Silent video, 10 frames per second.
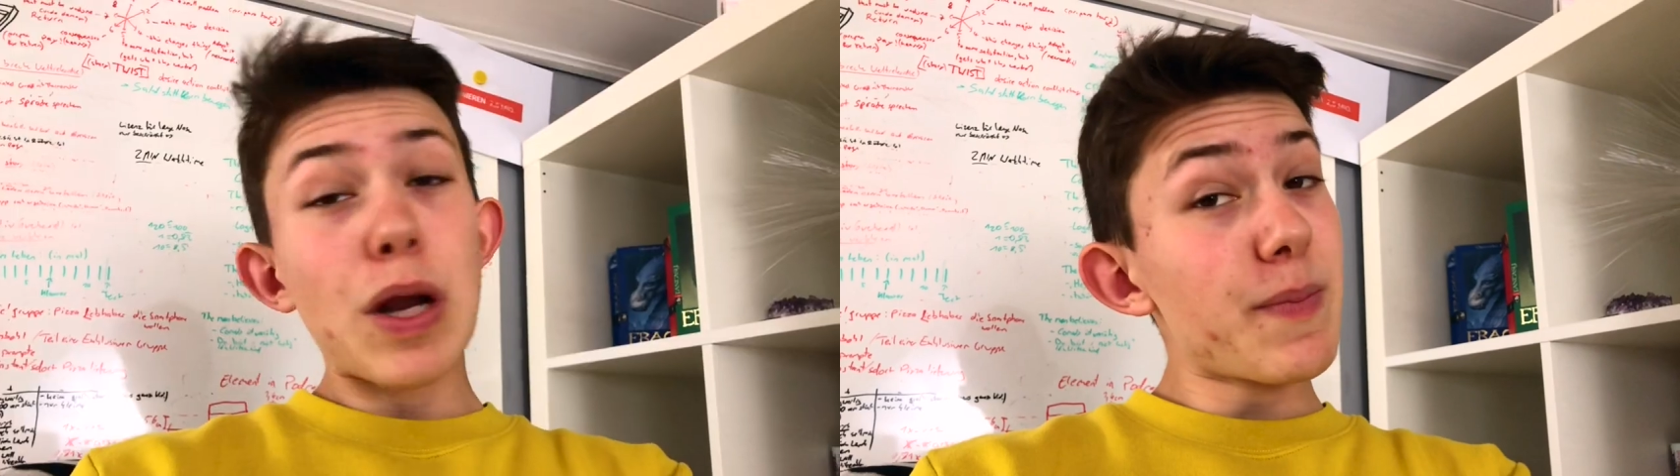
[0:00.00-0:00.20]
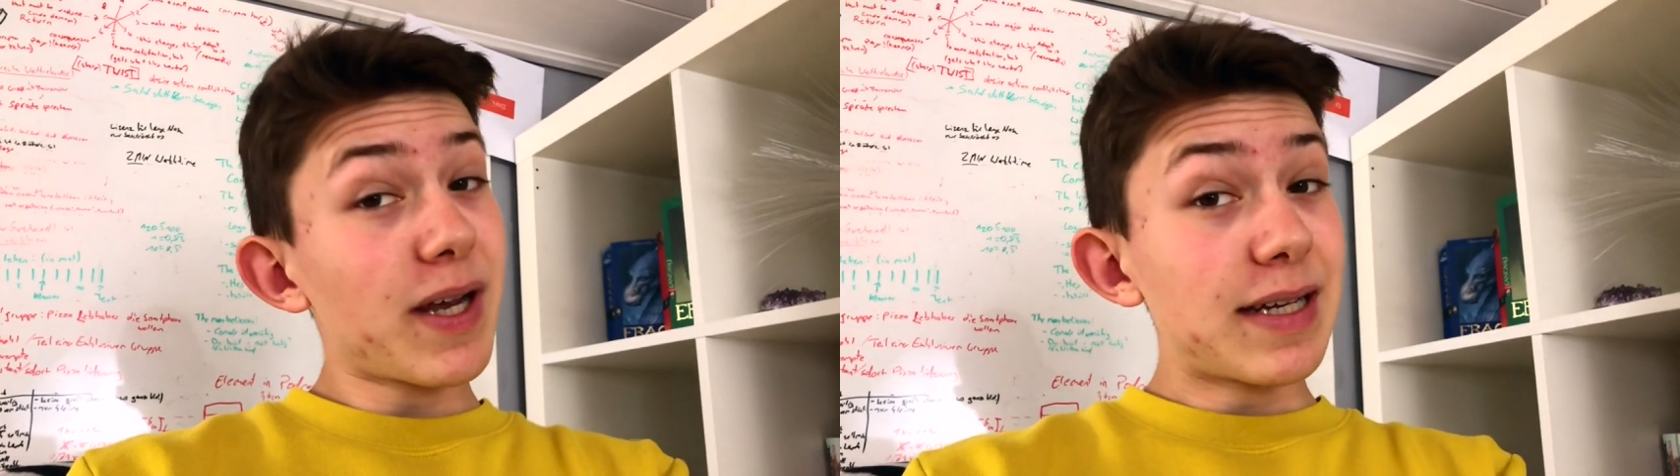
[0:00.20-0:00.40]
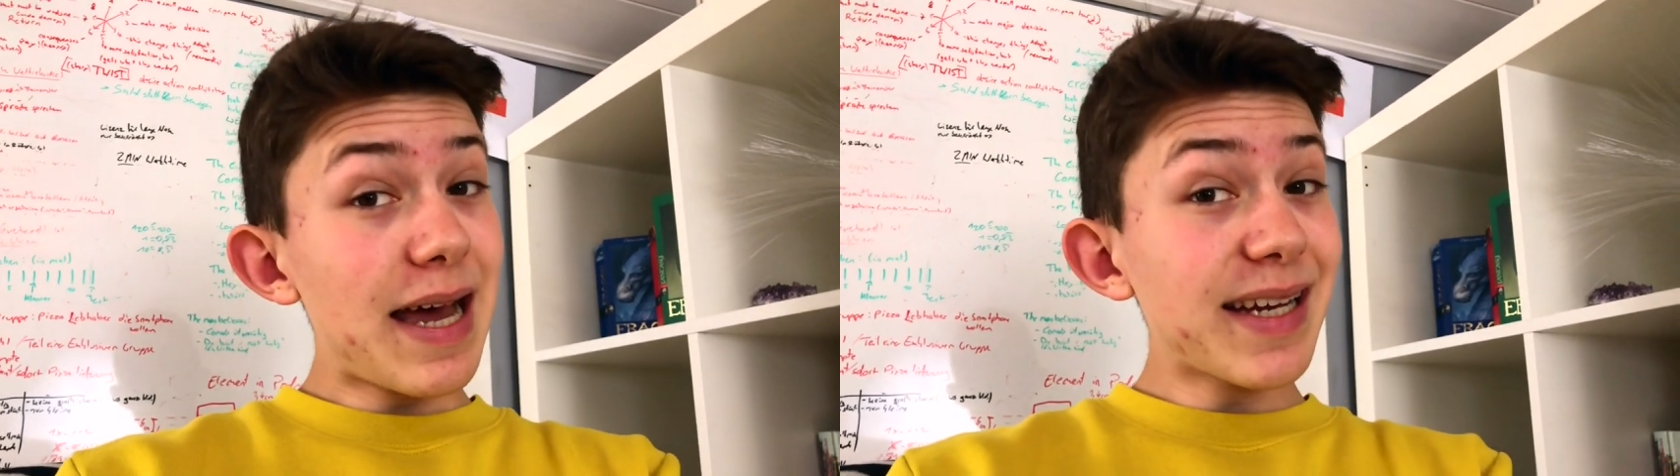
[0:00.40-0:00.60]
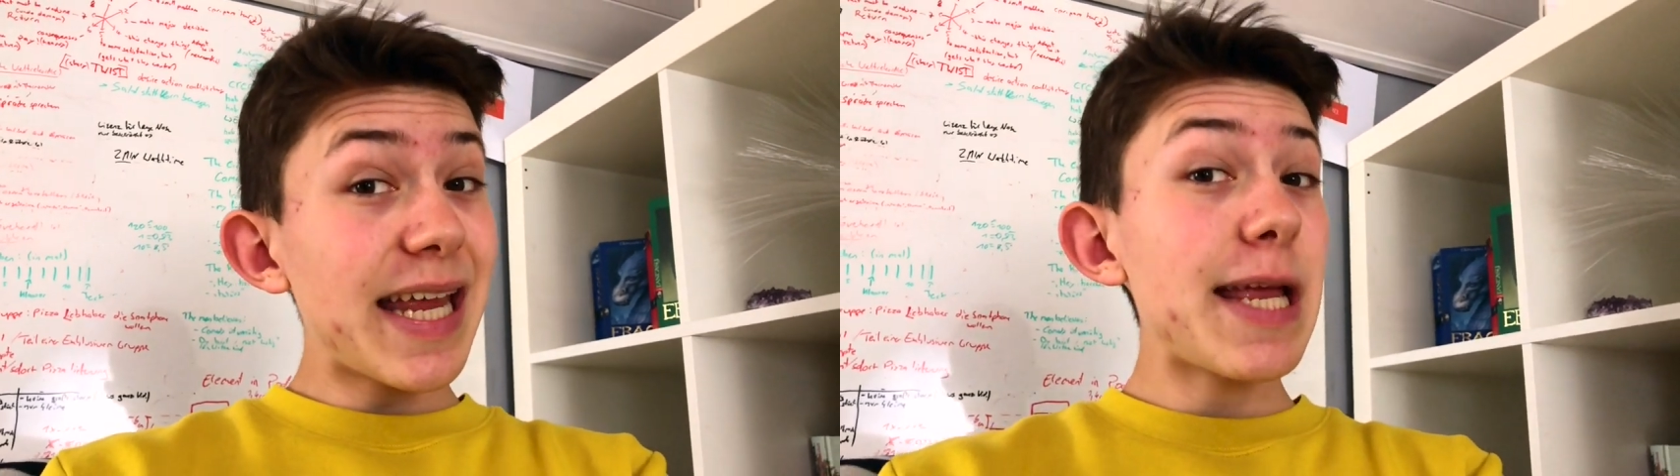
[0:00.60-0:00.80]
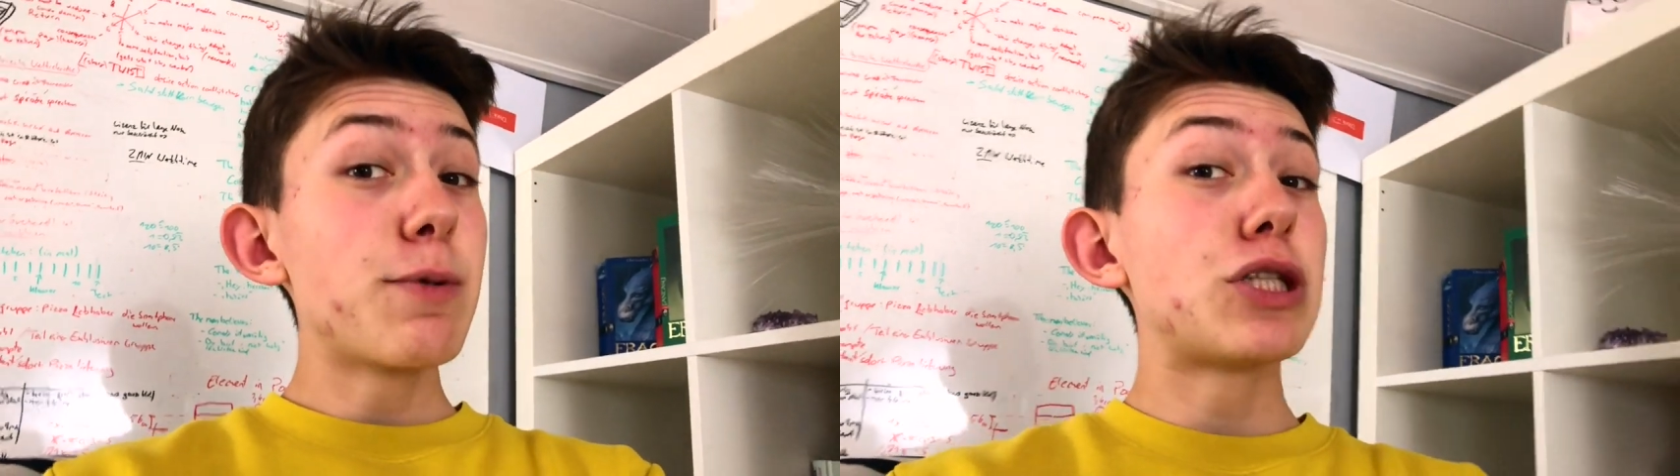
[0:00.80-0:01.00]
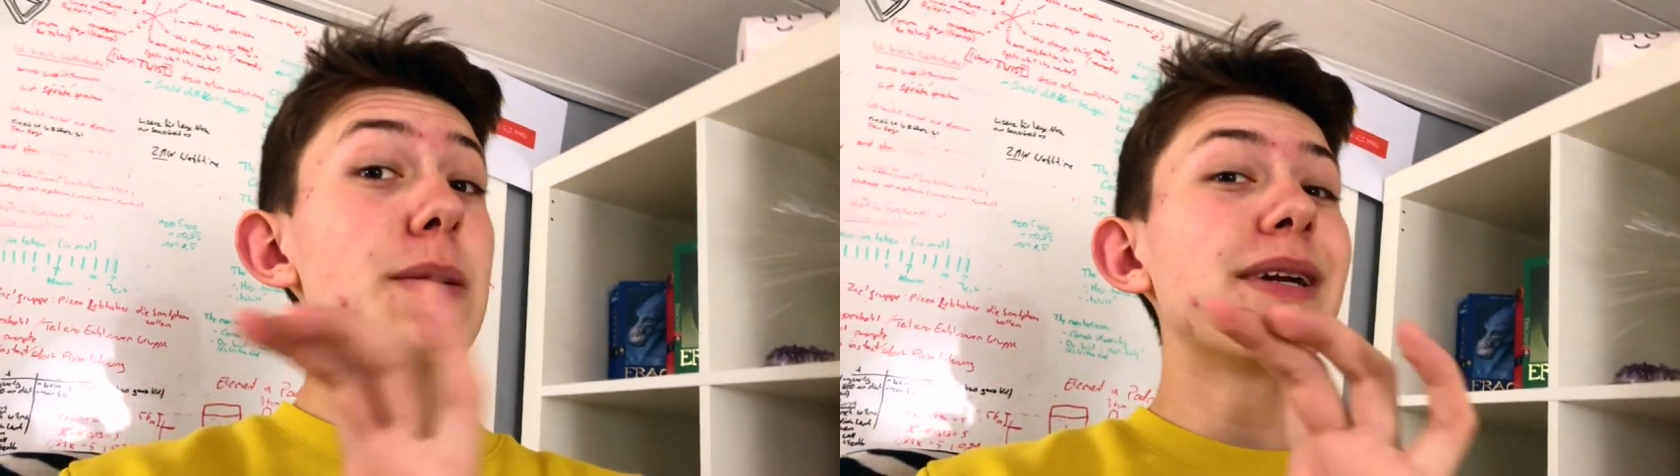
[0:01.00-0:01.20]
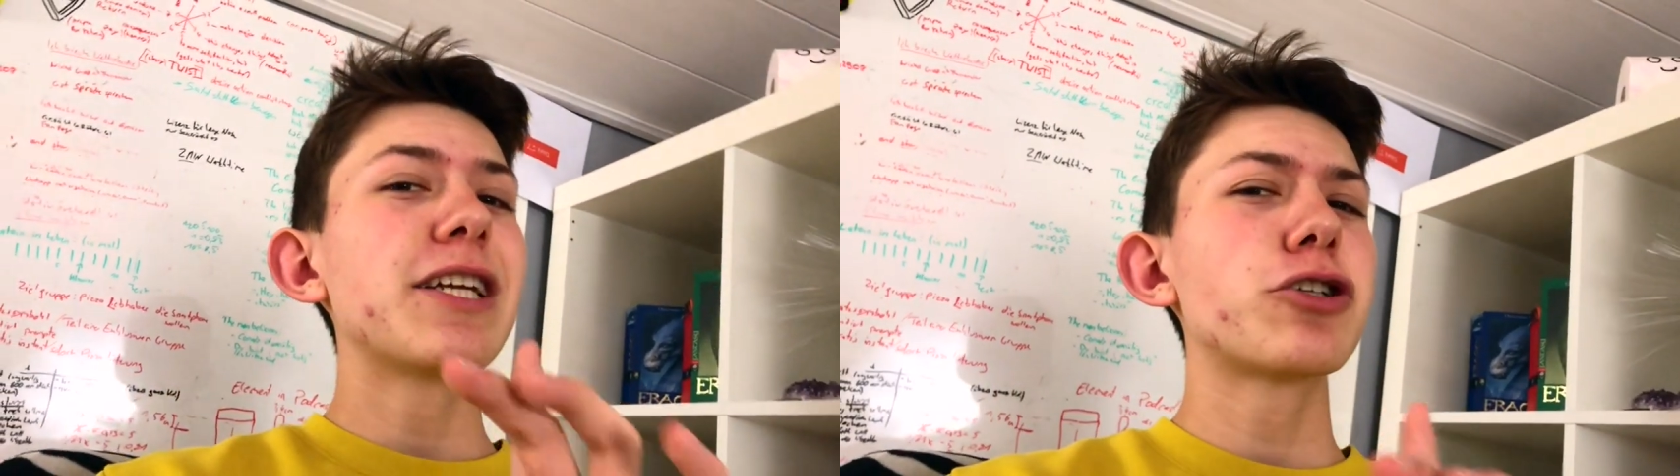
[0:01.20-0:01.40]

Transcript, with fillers: und habe mir gedacht, ich bestelle mal die